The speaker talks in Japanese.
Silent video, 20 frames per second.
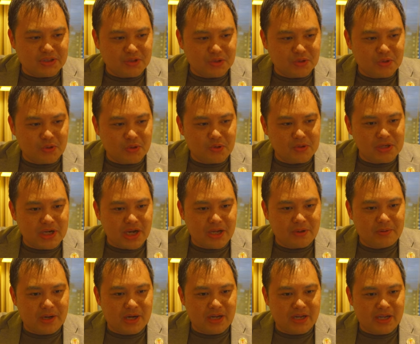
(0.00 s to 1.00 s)
ちょっと今
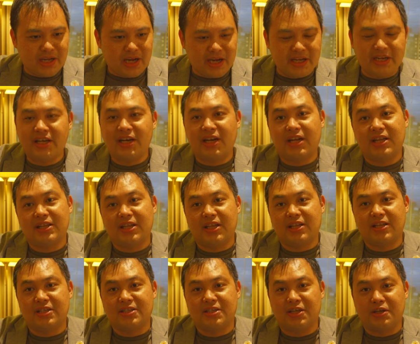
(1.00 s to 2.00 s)
回はあれ入れなかっ
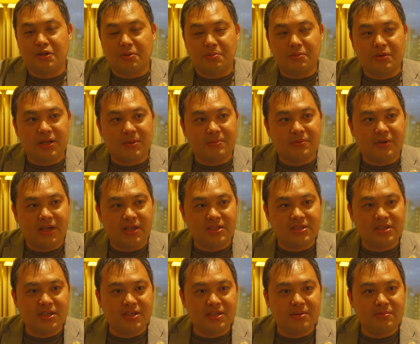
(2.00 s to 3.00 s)
たんですけども、多分
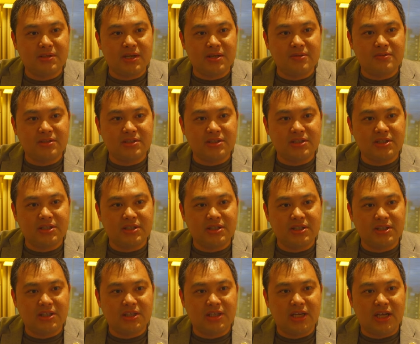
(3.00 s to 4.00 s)

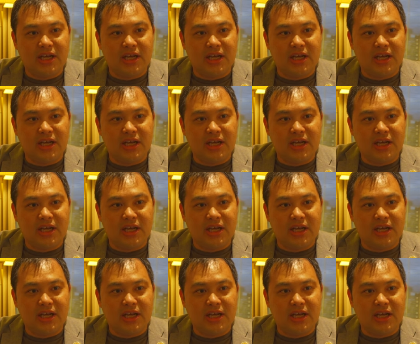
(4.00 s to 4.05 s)
エクセクティブラウンジ